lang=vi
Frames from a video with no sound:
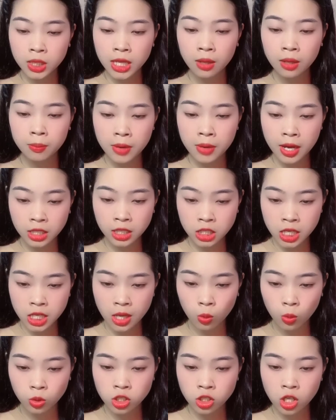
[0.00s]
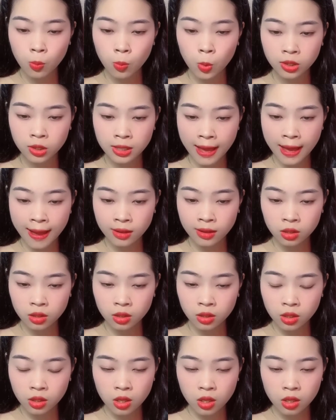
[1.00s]
tiền 10 triệu cho một tháng.
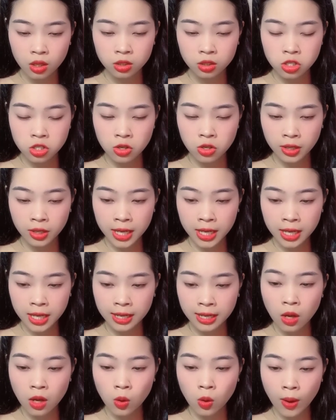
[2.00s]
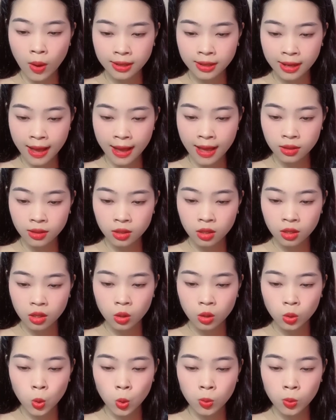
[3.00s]
Chưa kể các khoản khác
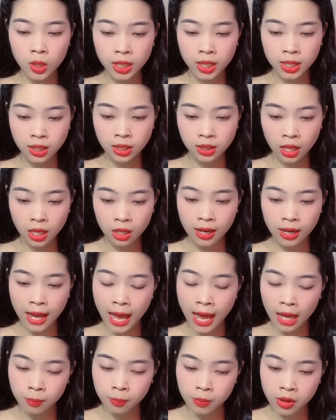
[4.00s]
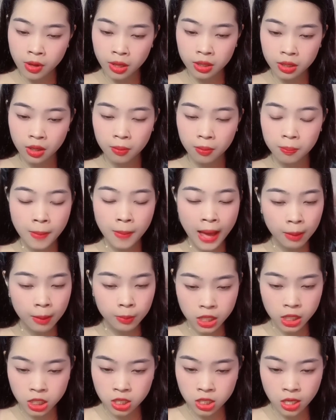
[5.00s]
cũng lên đến tận
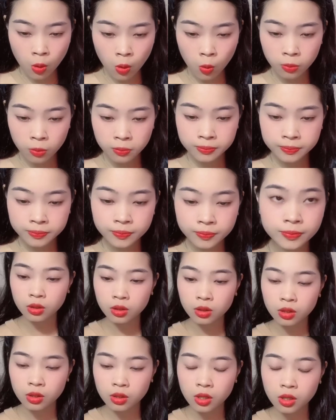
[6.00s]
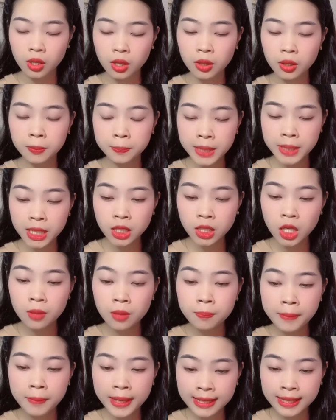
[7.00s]
20-30 triệu. Miếng
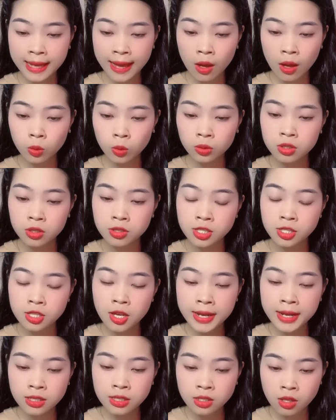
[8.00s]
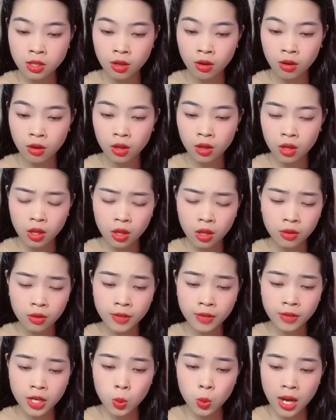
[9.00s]
cơm manh áo từ xưa đến giờ
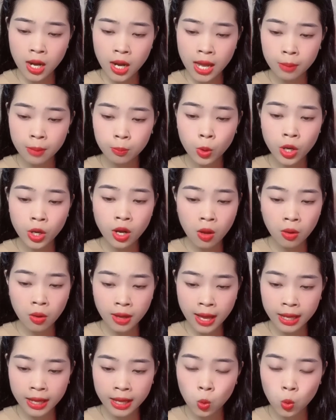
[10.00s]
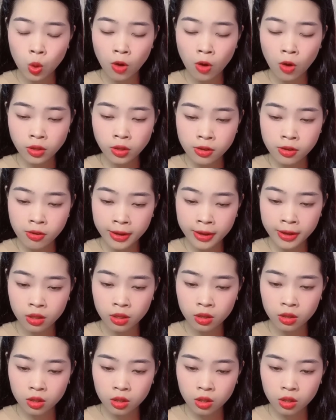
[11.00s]
vẫn luôn là mối lo ngại của con người.